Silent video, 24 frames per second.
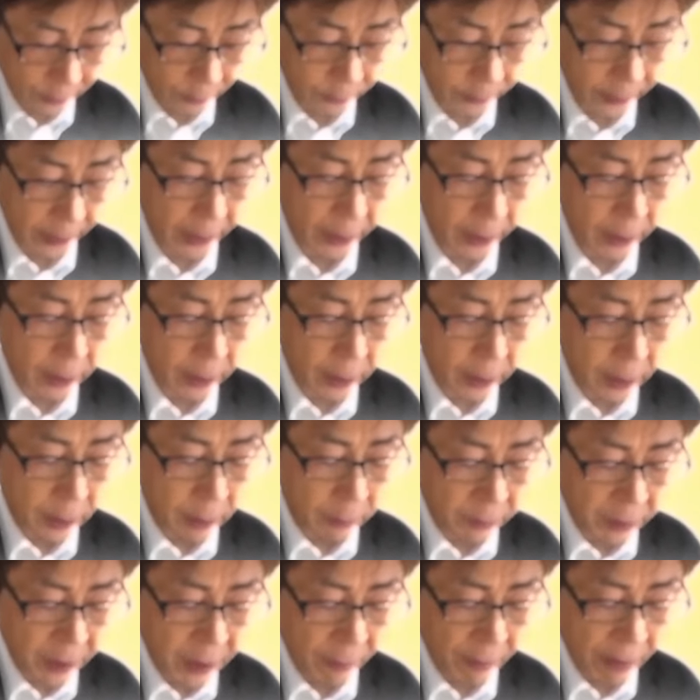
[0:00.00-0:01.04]
僧の
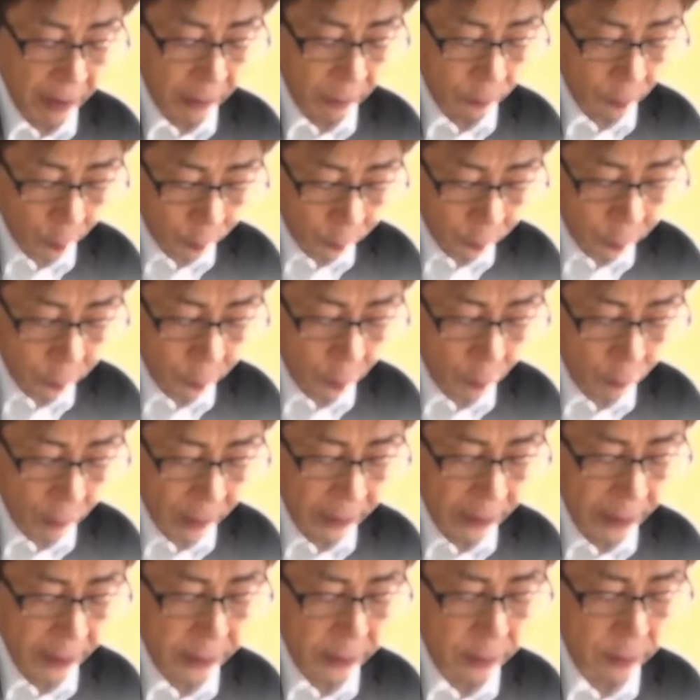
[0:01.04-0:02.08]
豊吉に声を
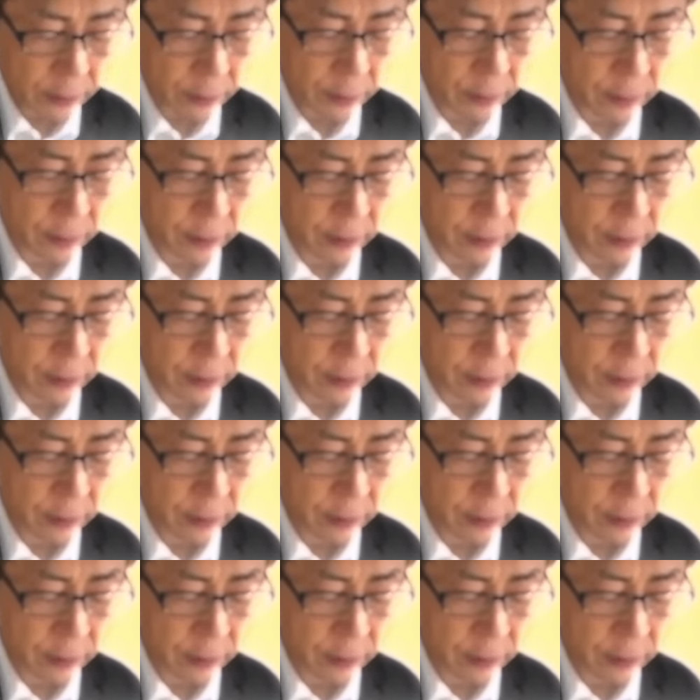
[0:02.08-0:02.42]
かけた。